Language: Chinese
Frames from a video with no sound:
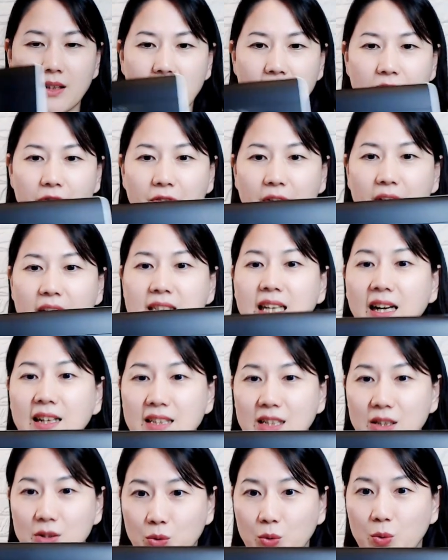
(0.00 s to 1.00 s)
非常
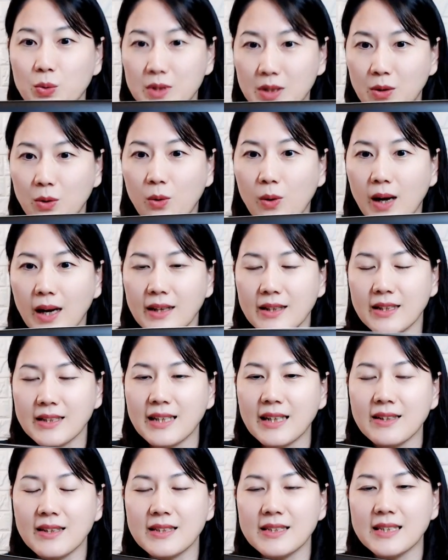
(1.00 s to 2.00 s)
的多的话，你
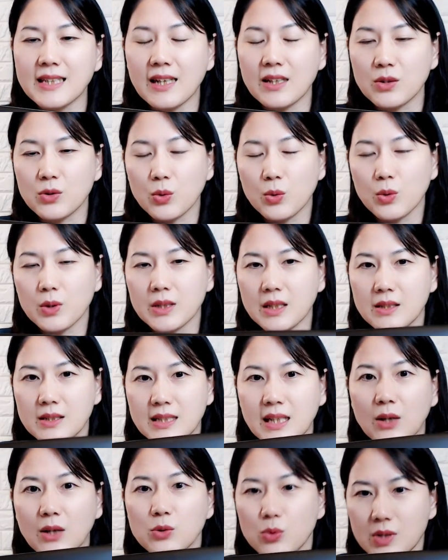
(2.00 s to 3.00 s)
当然在很多的
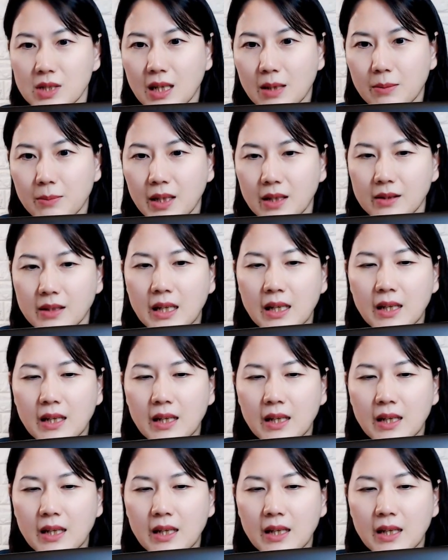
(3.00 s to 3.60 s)
操作上面，